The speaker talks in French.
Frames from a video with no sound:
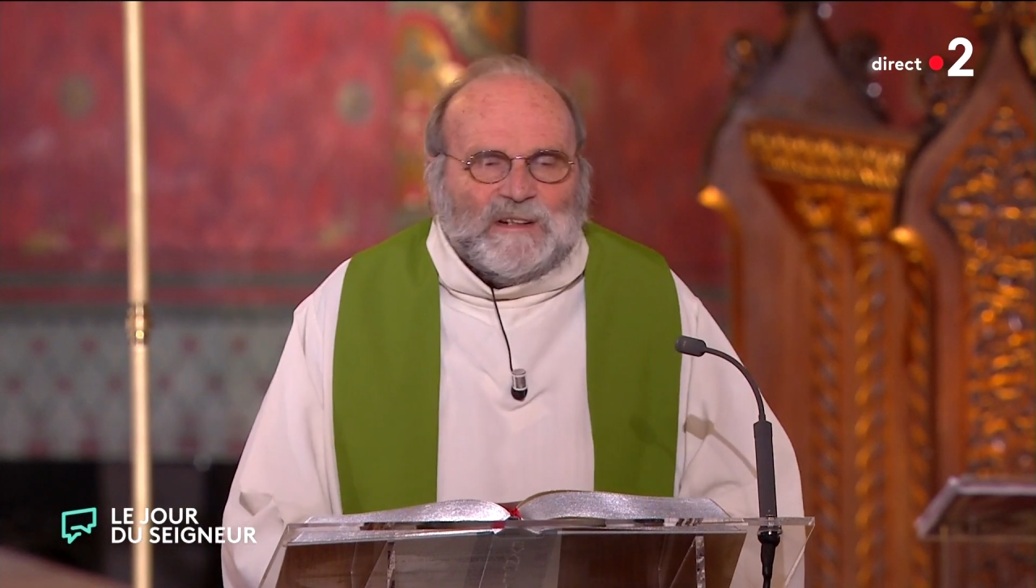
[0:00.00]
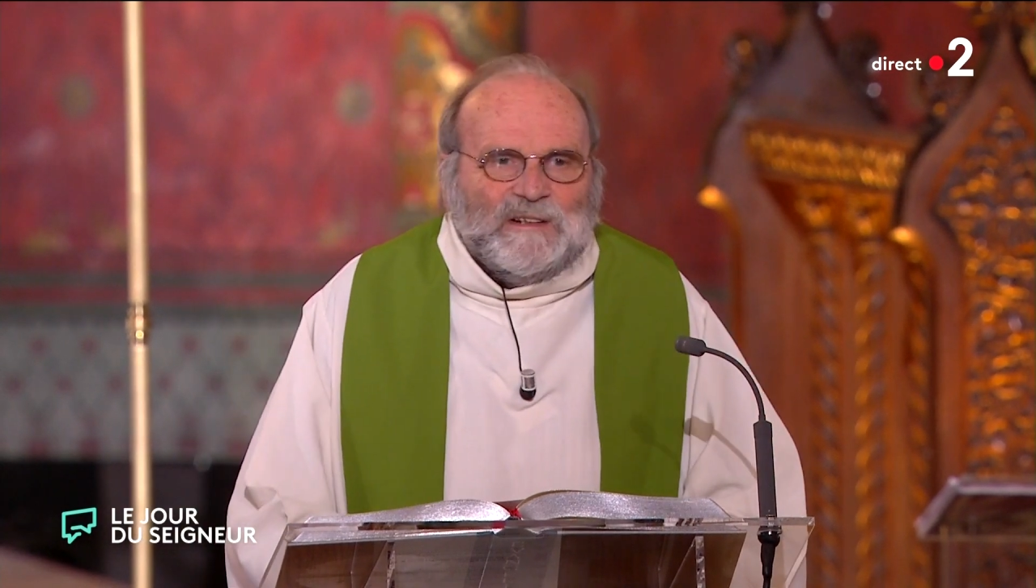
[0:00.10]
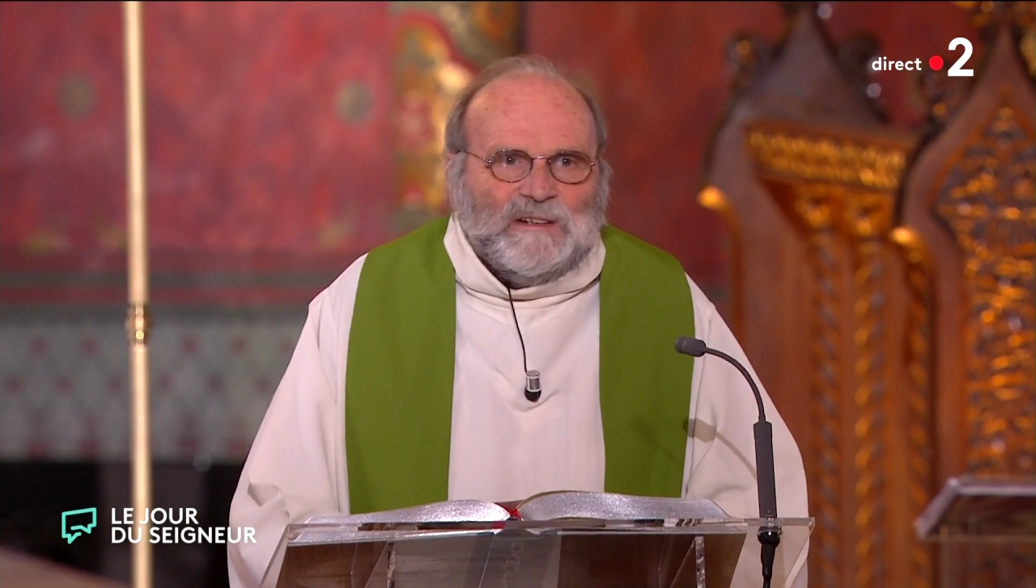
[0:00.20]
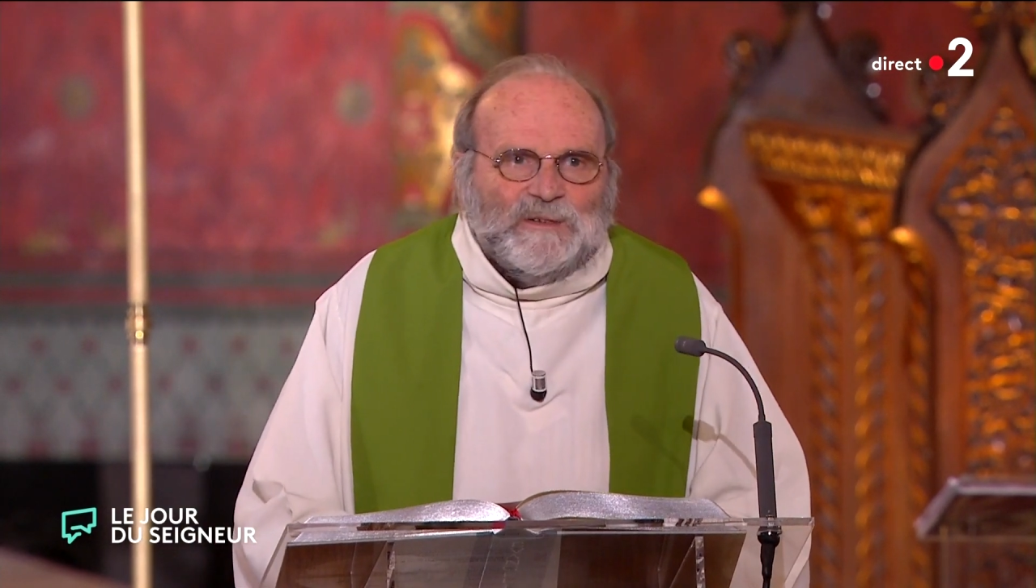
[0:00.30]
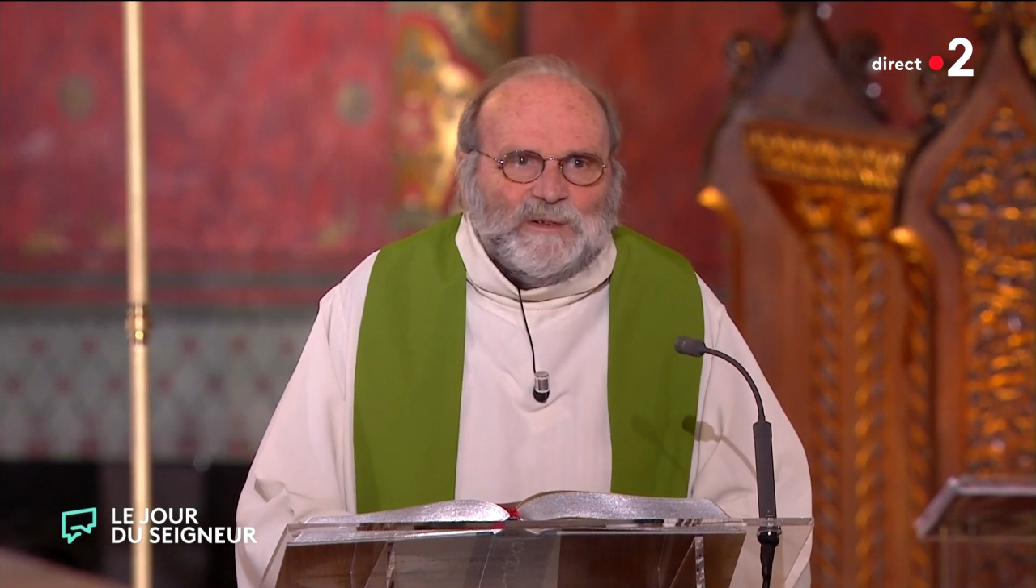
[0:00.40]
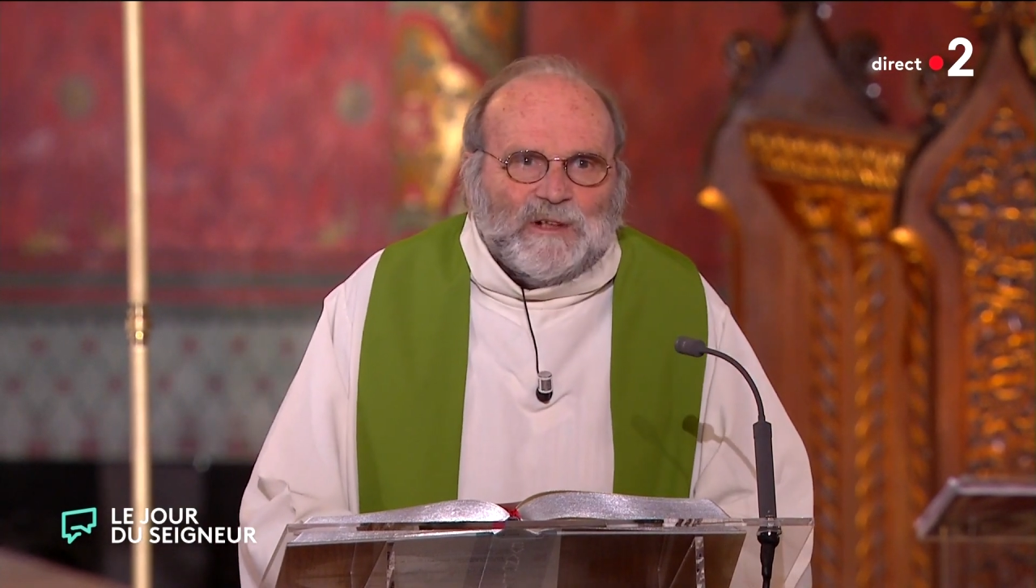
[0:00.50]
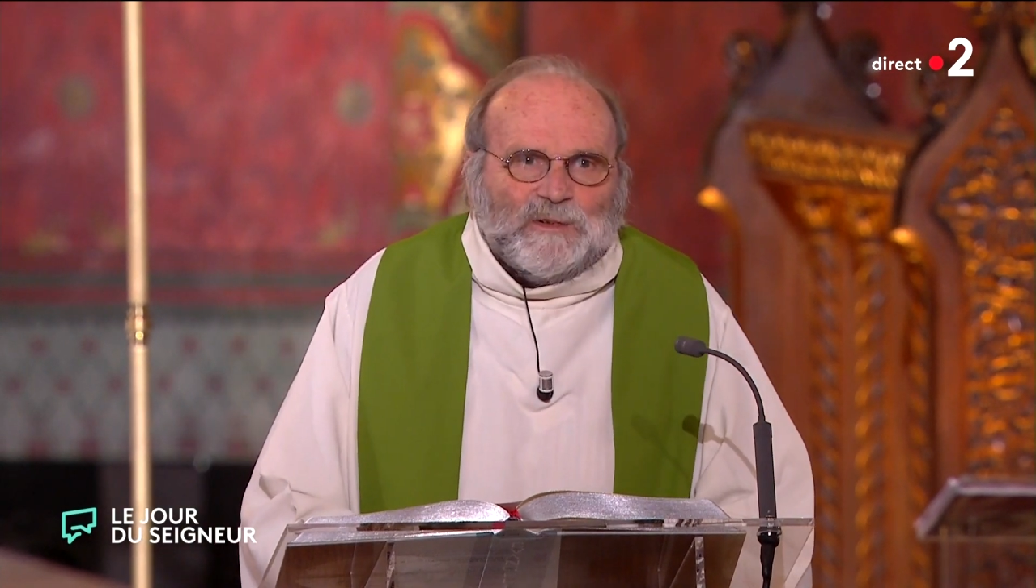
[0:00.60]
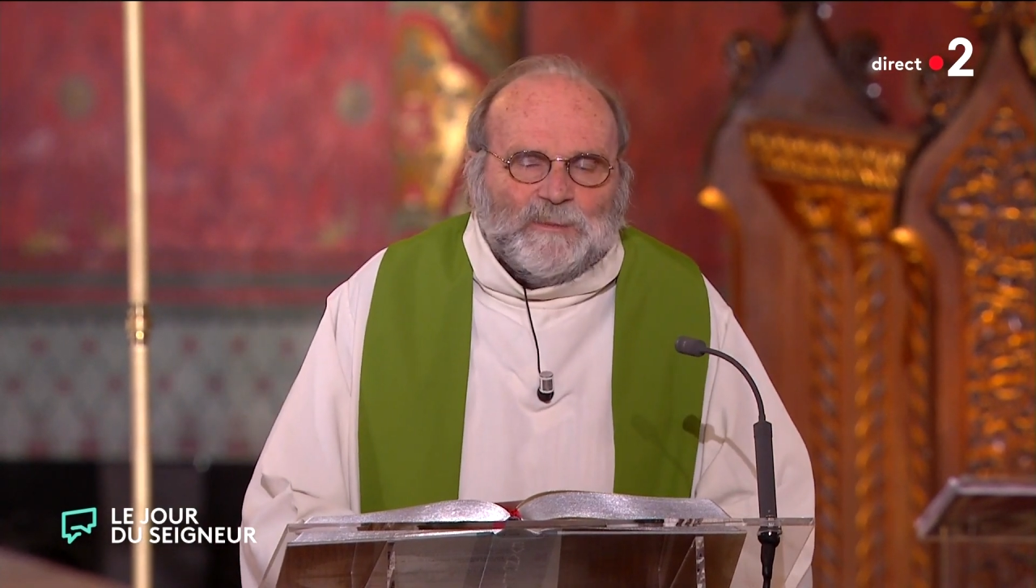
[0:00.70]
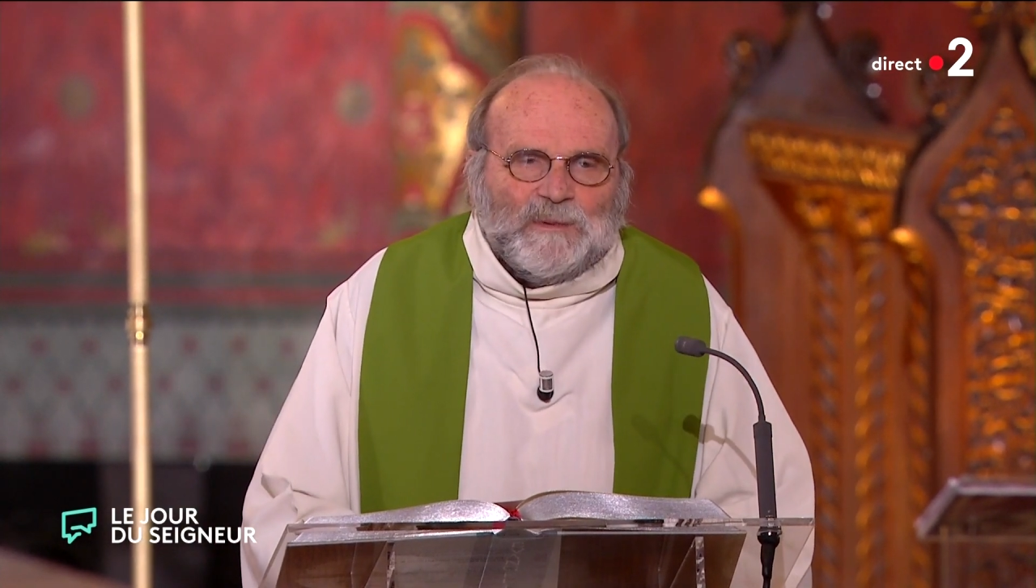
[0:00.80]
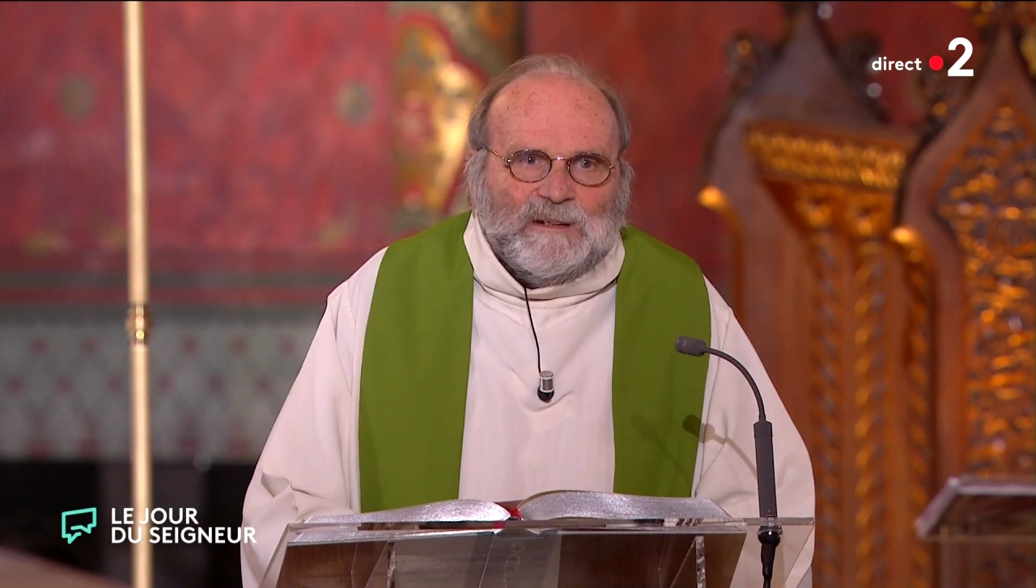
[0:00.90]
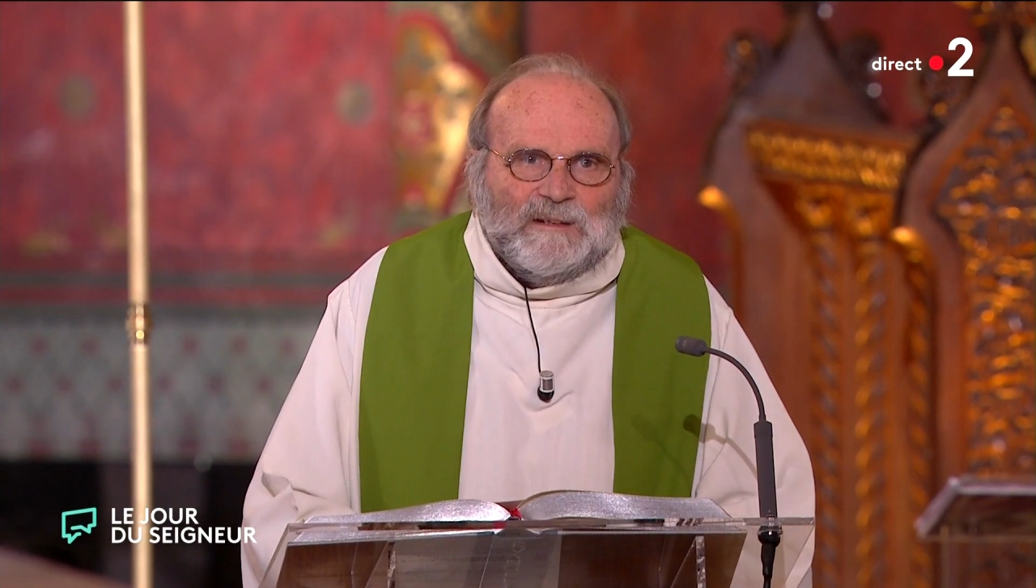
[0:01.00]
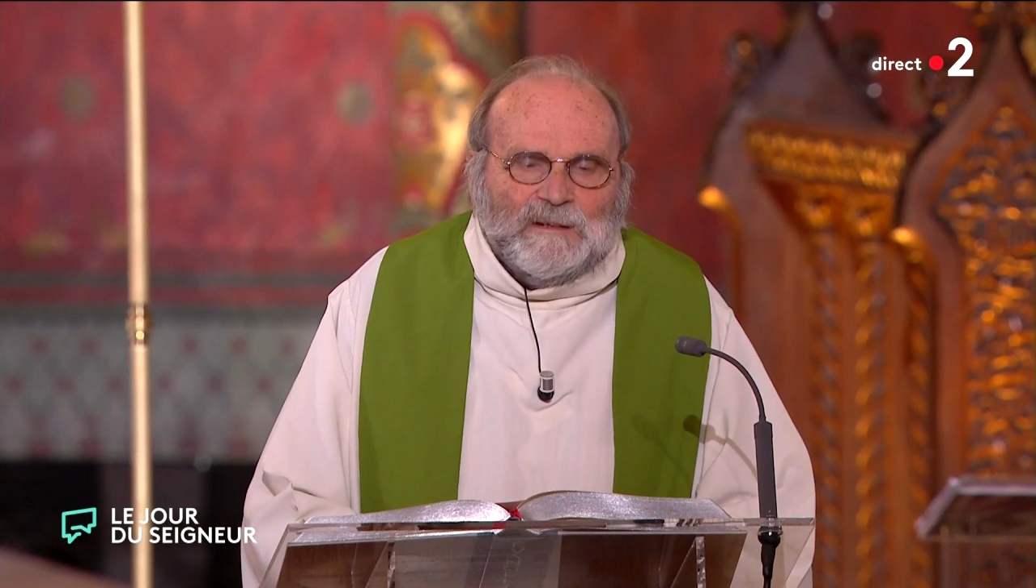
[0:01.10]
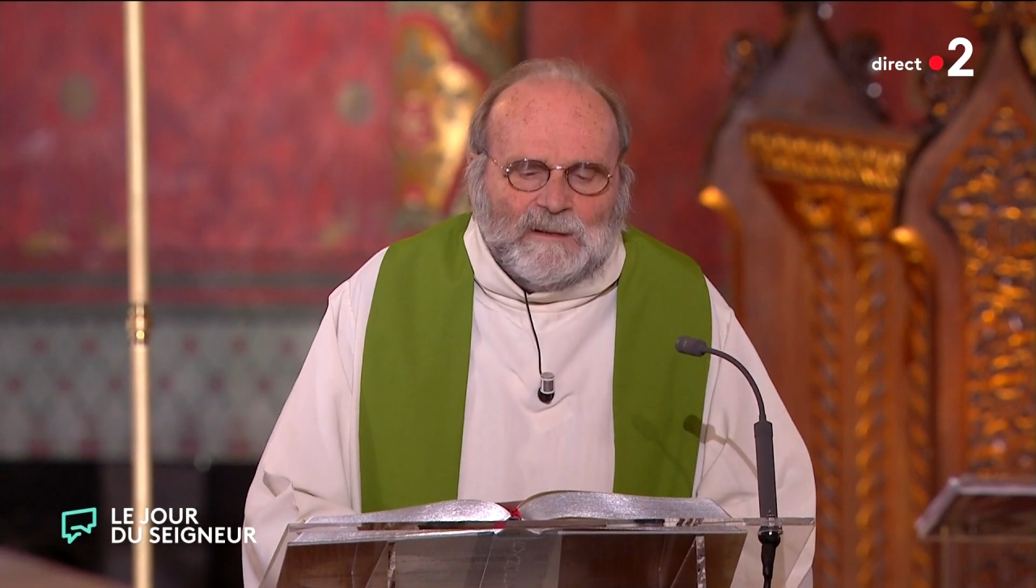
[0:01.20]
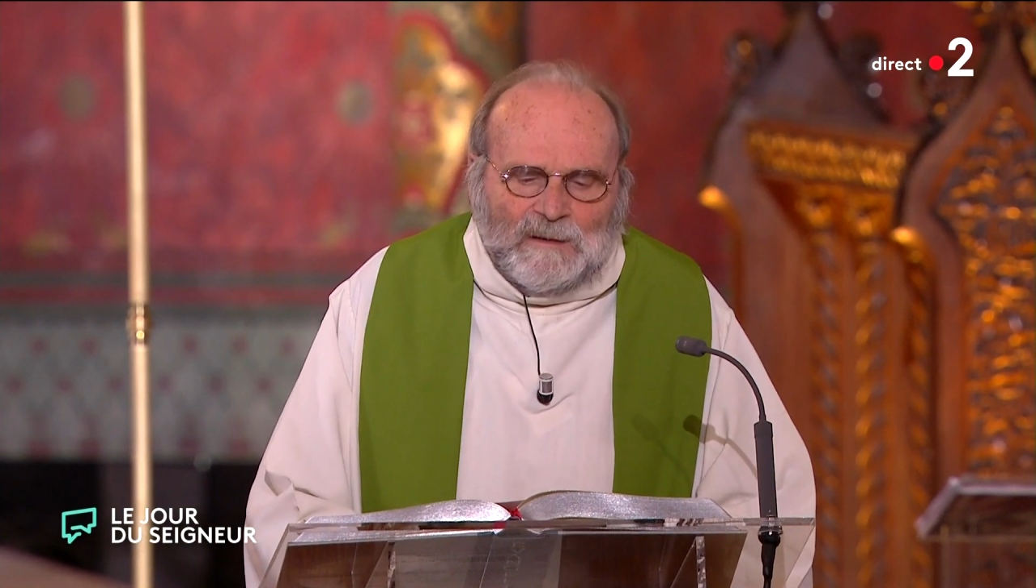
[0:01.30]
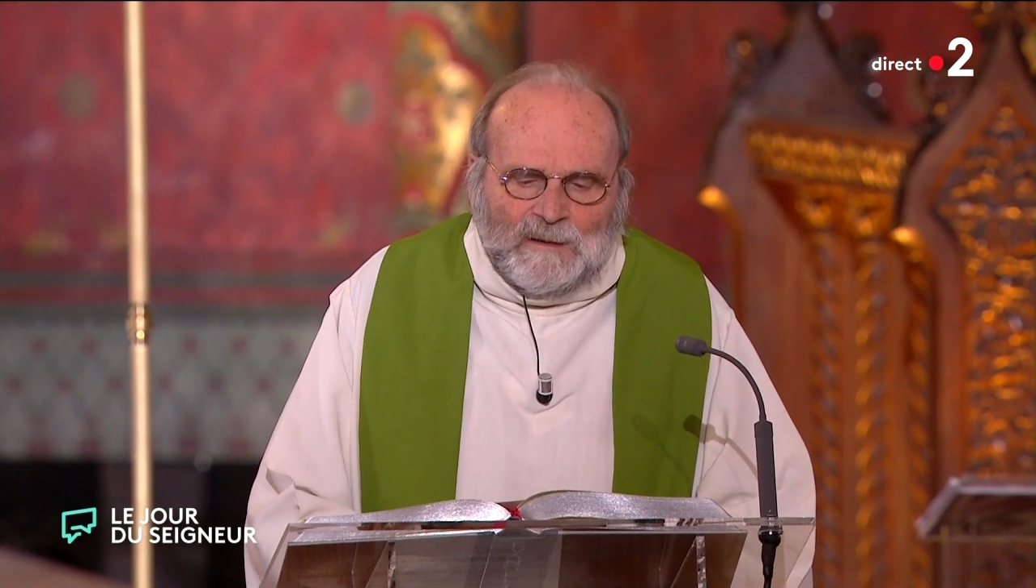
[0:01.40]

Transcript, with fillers: et guides de notre pays,